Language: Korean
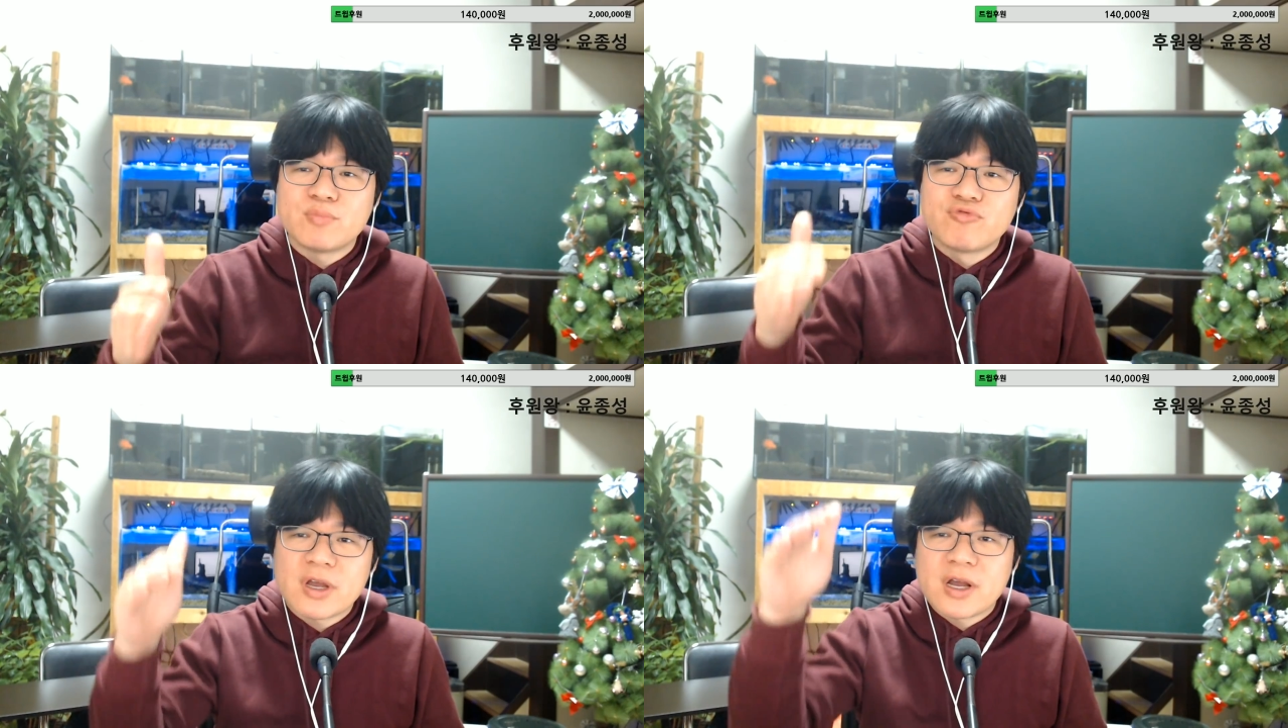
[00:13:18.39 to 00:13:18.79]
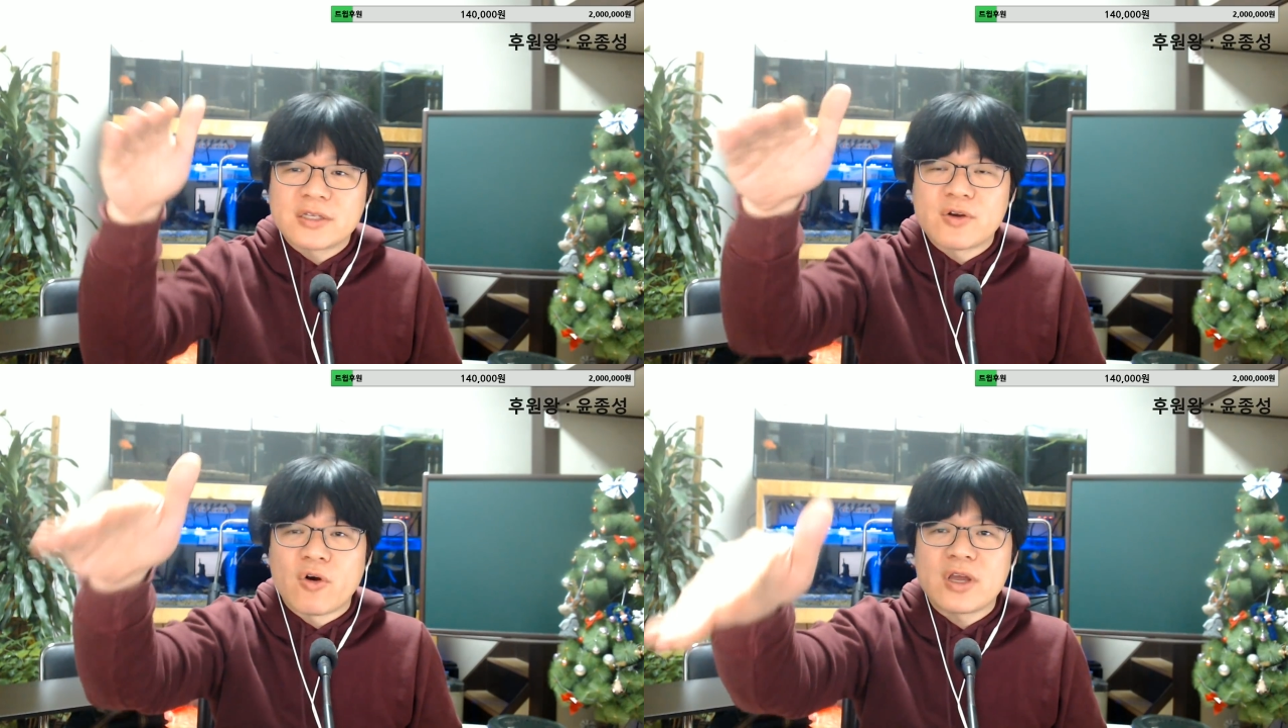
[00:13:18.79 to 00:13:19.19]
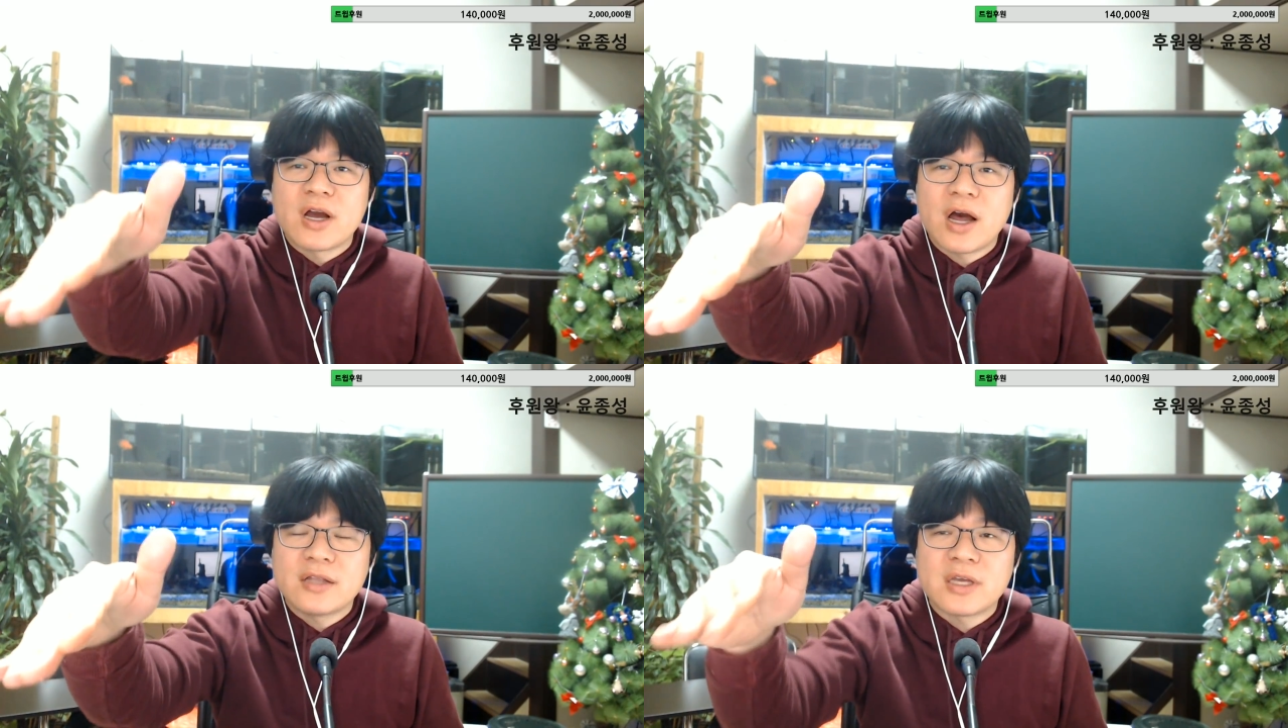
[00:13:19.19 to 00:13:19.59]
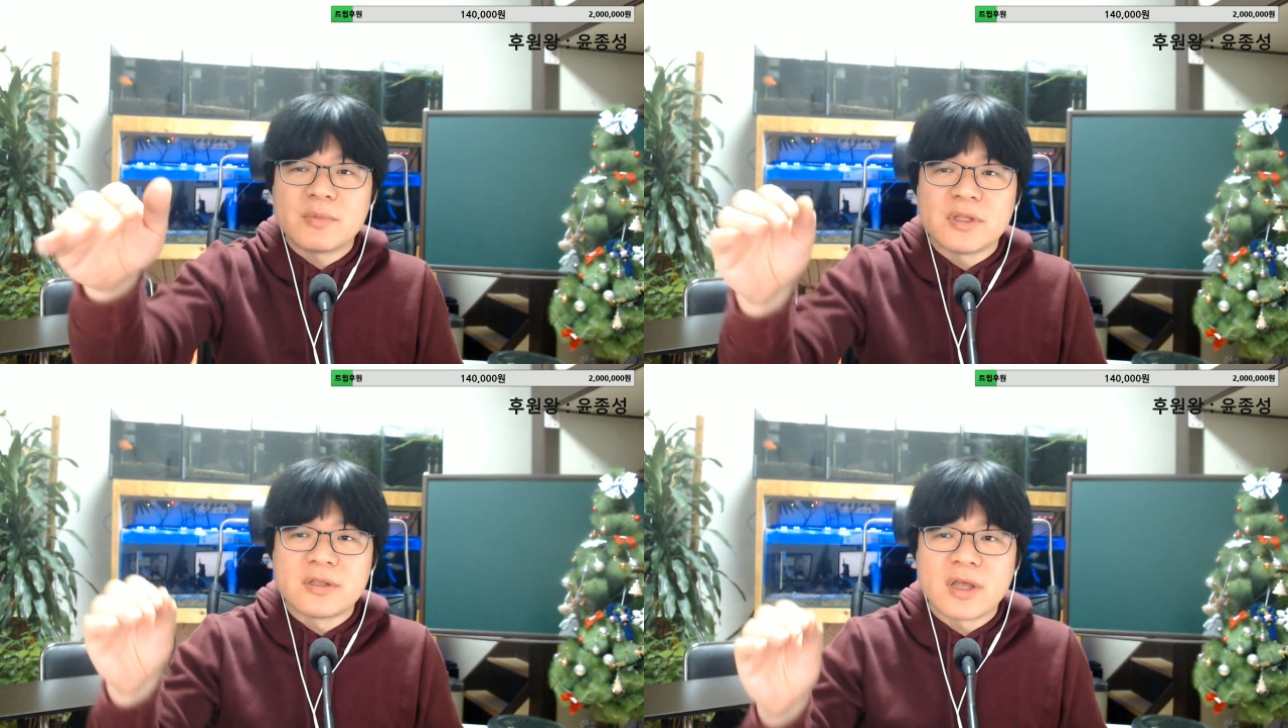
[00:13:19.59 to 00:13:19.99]
무대까지 거리가 한참
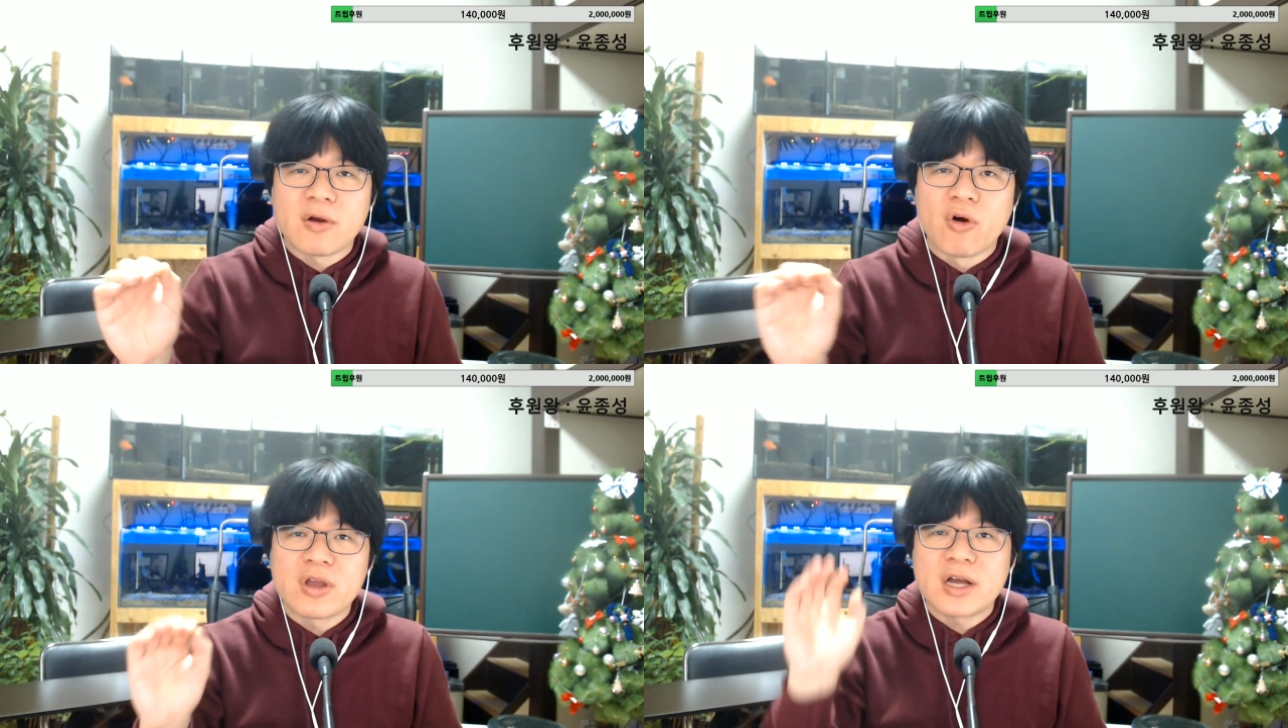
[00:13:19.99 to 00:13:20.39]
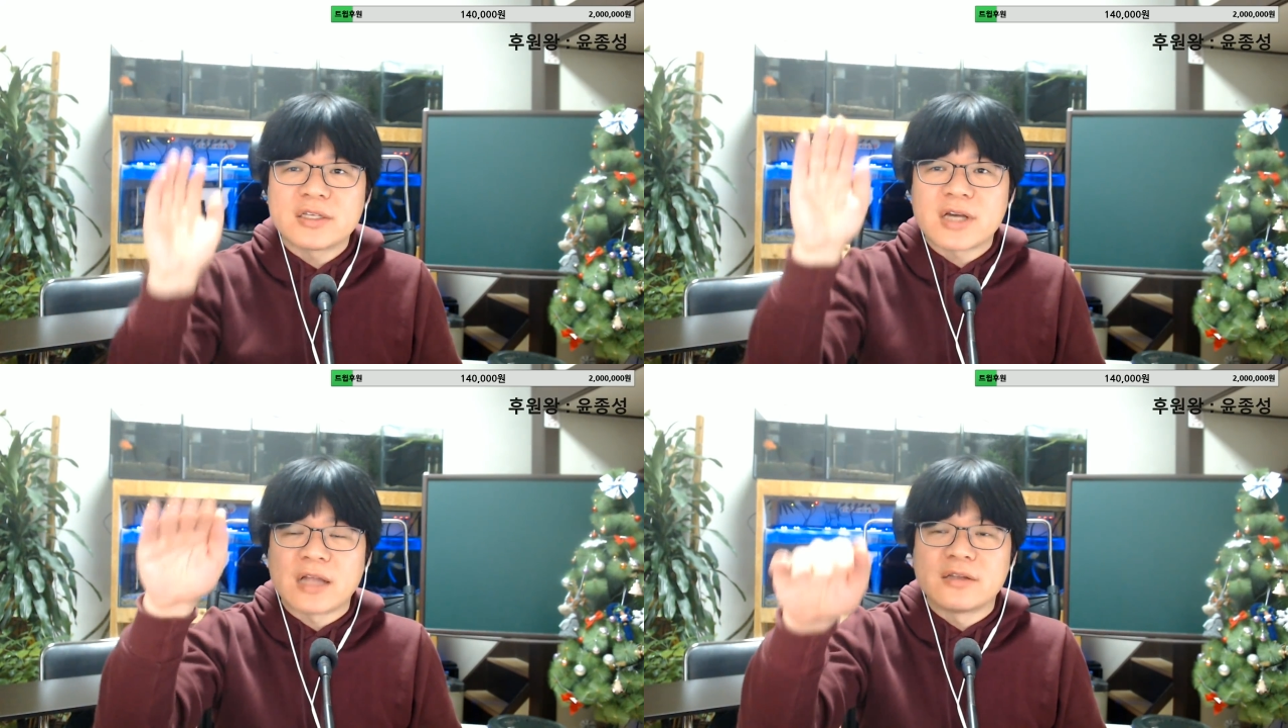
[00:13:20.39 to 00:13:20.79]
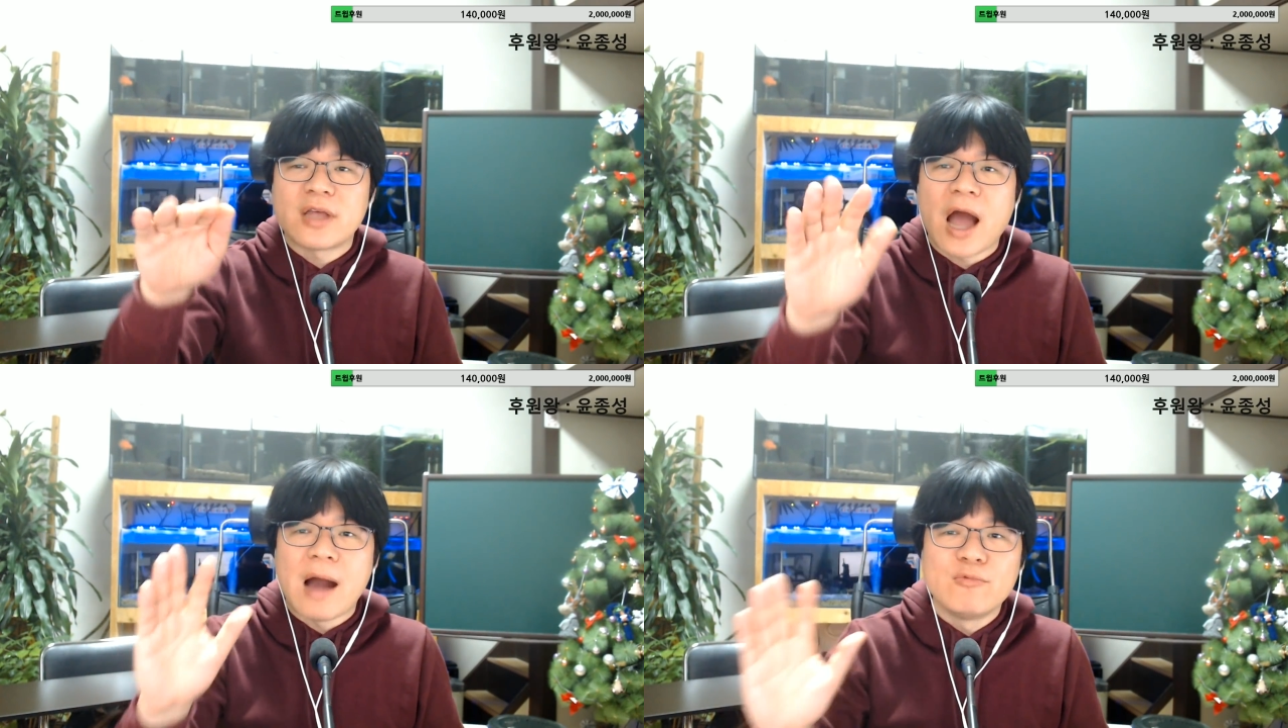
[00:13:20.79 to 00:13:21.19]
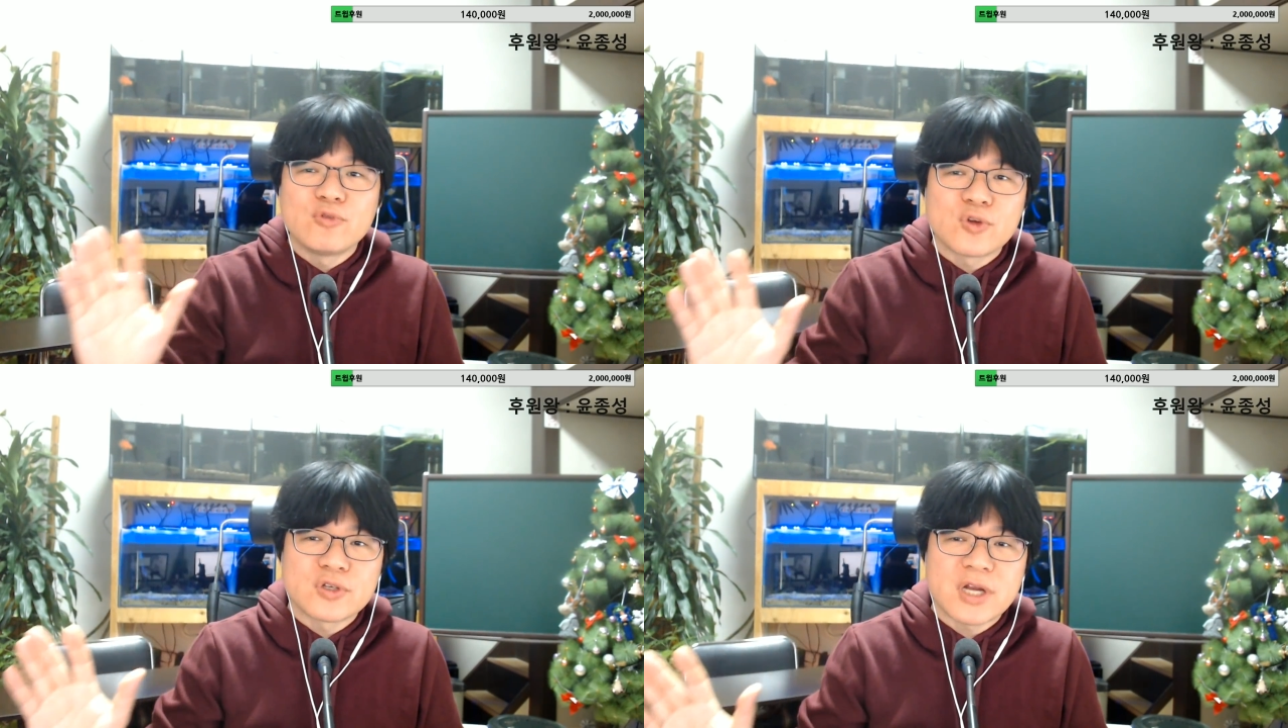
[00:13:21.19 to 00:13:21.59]
있는데 거기까지 가는데
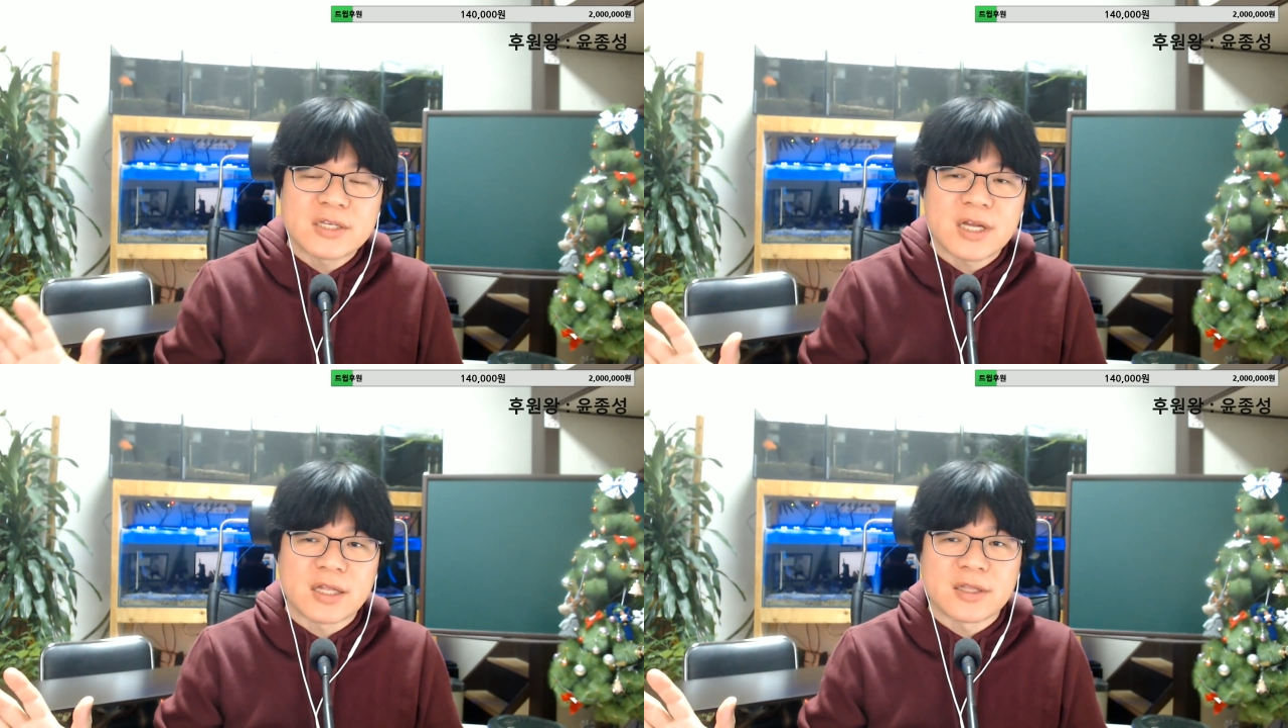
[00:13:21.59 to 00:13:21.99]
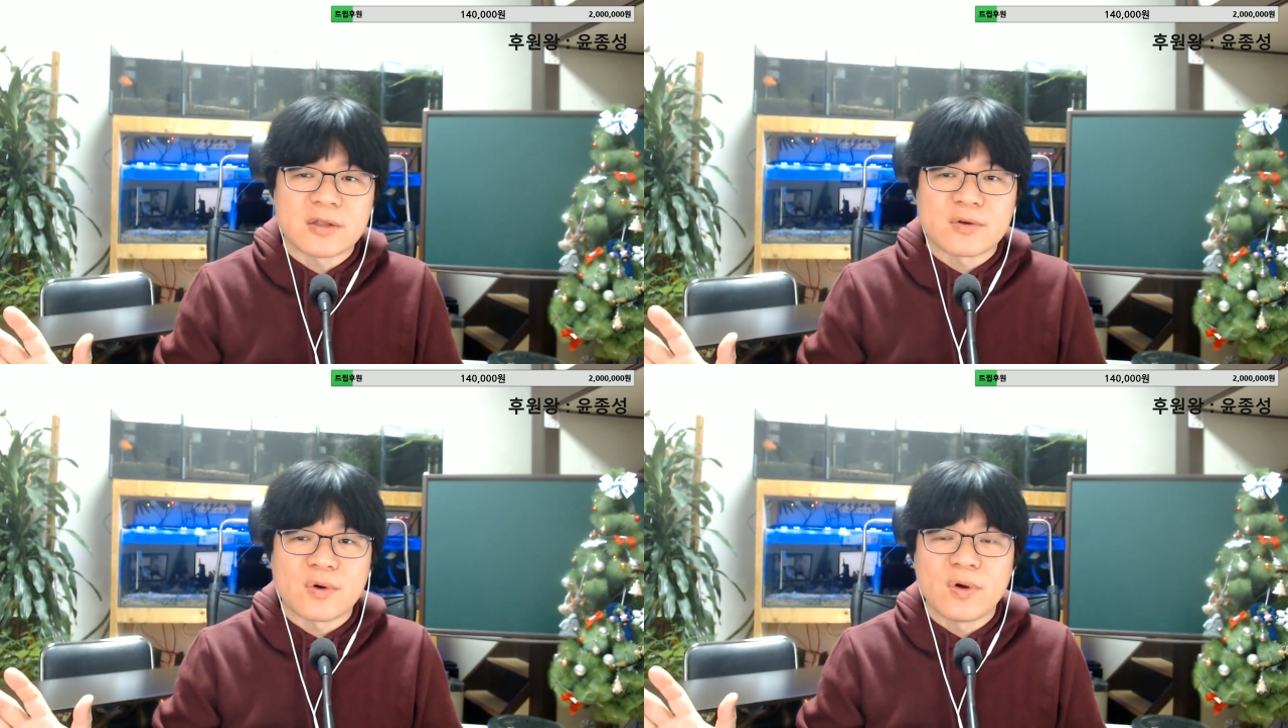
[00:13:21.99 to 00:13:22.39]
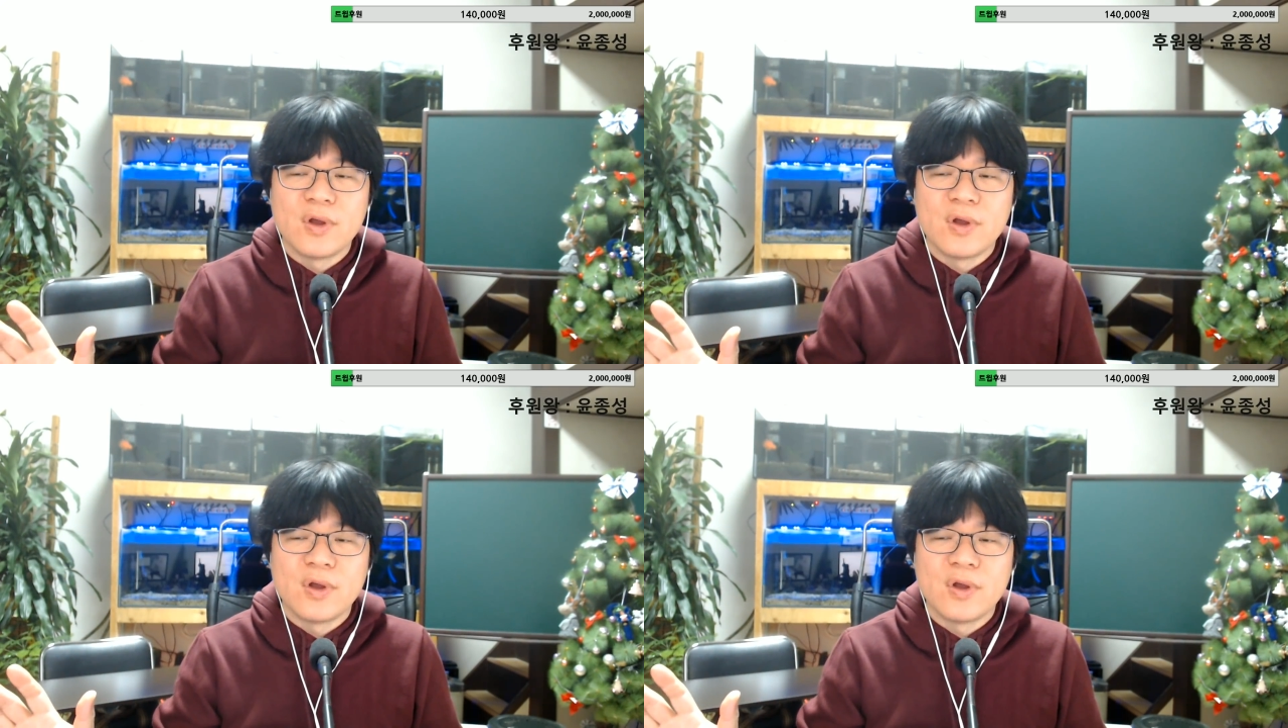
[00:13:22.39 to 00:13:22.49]
아무도 저지를 하지 않았다는 거